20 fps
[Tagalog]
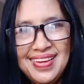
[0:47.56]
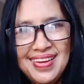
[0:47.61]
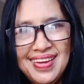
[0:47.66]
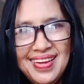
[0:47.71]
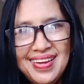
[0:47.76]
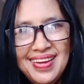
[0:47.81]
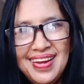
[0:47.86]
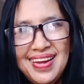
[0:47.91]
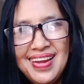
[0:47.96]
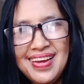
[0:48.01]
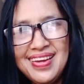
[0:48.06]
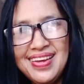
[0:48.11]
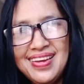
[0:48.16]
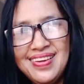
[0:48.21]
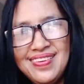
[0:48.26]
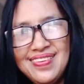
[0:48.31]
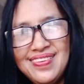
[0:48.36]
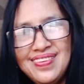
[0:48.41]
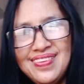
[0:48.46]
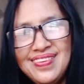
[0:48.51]
ang lalaki
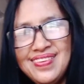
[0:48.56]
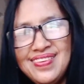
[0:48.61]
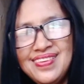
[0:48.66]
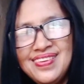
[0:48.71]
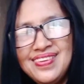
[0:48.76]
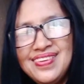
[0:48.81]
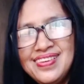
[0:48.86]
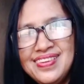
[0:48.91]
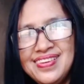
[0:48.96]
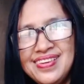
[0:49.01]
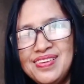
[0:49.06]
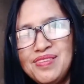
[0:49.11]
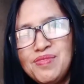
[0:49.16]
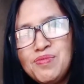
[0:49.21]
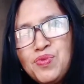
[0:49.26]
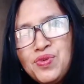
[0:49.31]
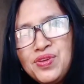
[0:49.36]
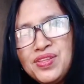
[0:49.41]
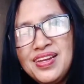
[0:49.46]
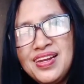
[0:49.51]
oh
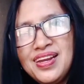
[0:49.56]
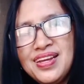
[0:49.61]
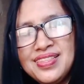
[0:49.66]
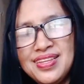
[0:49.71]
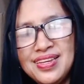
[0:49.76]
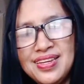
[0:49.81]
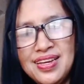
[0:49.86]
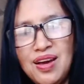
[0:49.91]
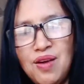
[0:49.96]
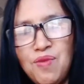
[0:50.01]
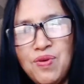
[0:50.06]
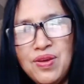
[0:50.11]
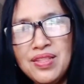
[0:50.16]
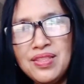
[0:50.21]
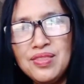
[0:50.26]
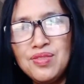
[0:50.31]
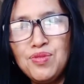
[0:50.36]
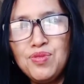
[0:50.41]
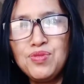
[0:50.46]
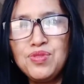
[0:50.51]
pwede natin
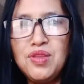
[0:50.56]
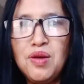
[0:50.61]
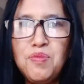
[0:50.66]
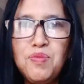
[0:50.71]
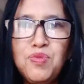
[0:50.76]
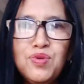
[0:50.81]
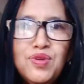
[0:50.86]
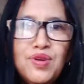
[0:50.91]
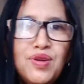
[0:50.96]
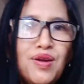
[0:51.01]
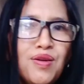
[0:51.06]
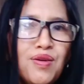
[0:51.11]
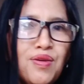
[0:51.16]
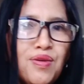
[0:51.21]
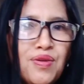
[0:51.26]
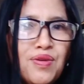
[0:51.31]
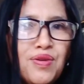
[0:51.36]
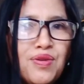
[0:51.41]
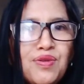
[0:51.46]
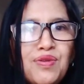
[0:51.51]
gawin itong
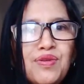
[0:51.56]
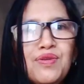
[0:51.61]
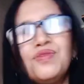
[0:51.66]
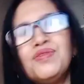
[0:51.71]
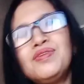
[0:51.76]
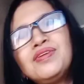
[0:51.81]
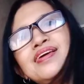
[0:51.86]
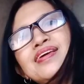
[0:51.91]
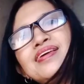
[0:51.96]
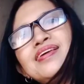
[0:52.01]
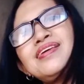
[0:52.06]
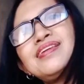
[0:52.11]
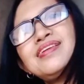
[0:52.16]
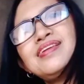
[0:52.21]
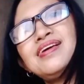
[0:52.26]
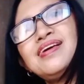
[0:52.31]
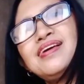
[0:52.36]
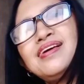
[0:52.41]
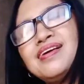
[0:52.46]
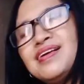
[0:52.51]
tabudlo lagyan
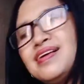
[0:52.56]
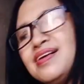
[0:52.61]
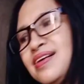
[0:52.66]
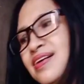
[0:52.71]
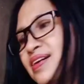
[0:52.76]
ng